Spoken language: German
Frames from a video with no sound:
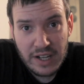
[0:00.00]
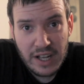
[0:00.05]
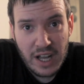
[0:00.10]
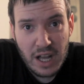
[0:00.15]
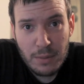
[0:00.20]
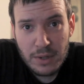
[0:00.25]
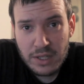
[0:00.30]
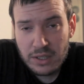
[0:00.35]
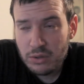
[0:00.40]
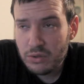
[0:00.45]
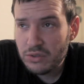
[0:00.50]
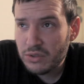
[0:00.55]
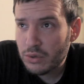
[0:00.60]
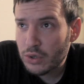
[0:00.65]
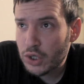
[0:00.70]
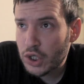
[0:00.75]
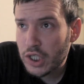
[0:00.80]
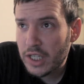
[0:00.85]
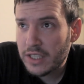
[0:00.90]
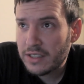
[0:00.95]
Arbeit und so ein
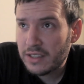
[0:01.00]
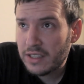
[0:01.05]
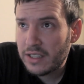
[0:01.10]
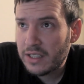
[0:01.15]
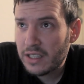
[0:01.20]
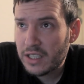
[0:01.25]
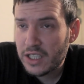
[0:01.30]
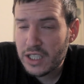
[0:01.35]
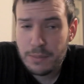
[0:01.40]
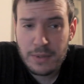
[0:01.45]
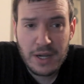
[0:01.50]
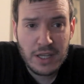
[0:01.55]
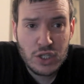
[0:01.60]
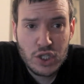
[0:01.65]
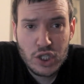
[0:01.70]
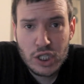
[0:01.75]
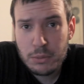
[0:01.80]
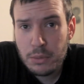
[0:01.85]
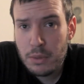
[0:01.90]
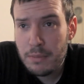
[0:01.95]
Scheißdreck, ich habe keine
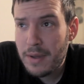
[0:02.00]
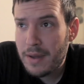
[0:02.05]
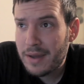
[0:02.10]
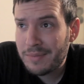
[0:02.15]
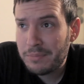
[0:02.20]
Stimme mehr,